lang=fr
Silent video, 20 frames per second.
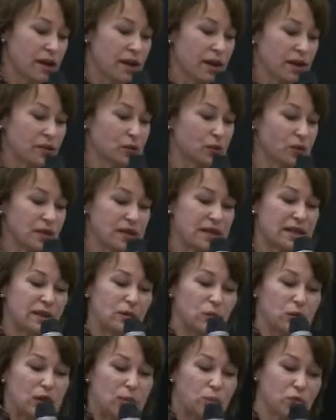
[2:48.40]
Donc c'est
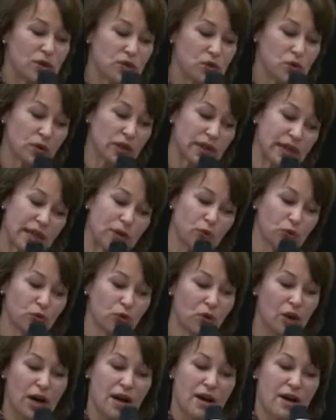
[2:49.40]
des, points sur lesquels on
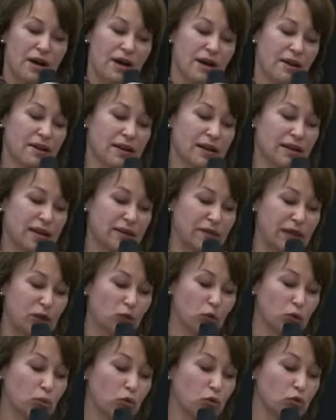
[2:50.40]
aura à, travailler.
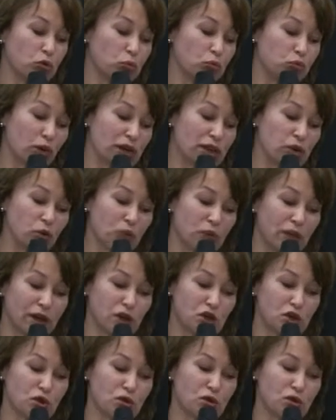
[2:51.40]
Donc beaucoup de points de
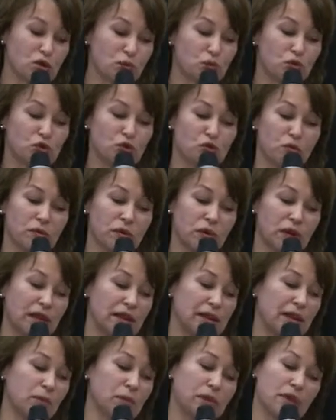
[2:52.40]
convergence,
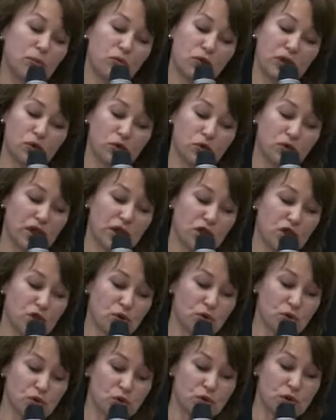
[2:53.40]
des, points de
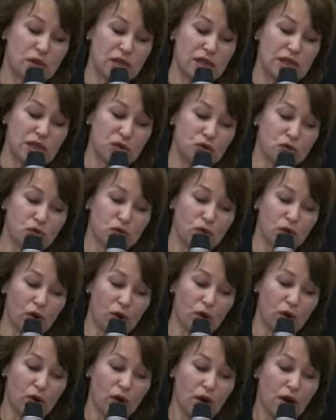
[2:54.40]
convergence aussi sur
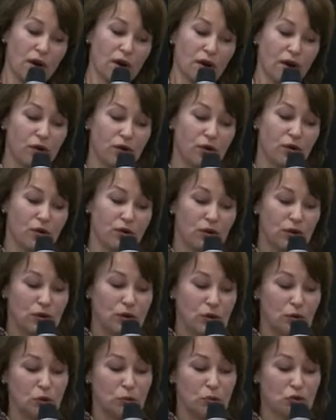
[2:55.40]
euh, euh,
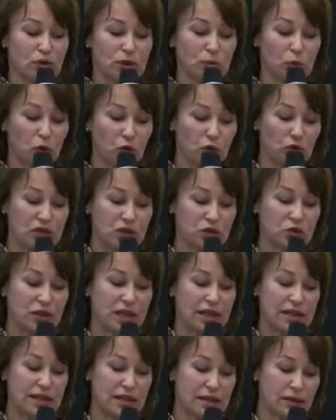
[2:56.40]
le, besoin
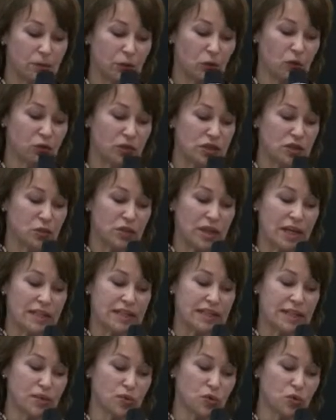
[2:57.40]
de
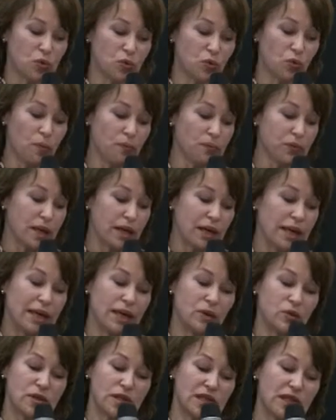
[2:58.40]
professionnalisation
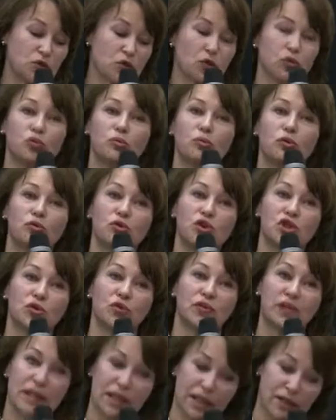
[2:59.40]
et aussi surtout beaucoup de
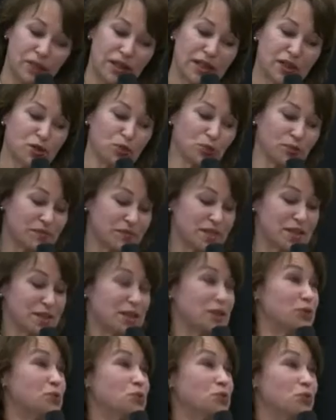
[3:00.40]
chantiers de réflexion. C'est ce
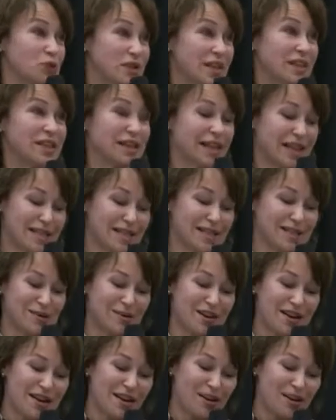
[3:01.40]
qui nous, nous intéresse.